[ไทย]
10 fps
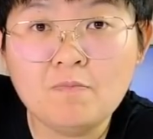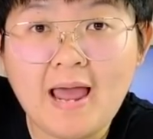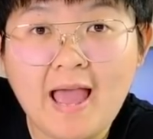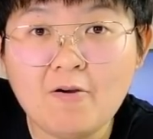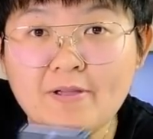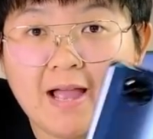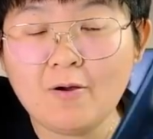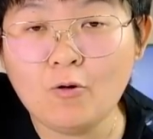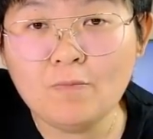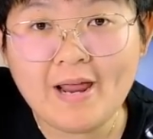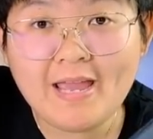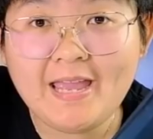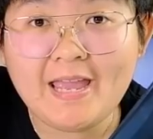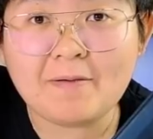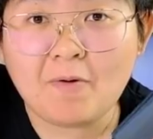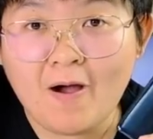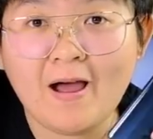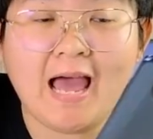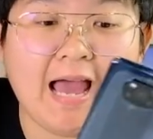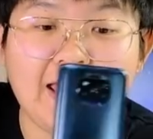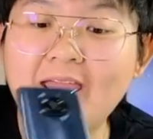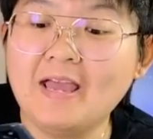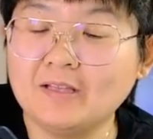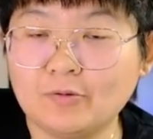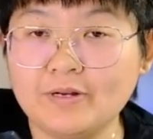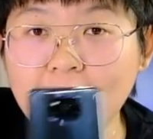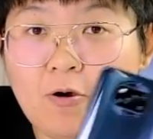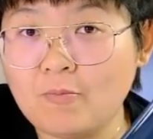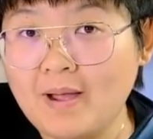คุ้มแล้วยังคุ้มได้อีกเพราะอะไรตัวนี้ 6,499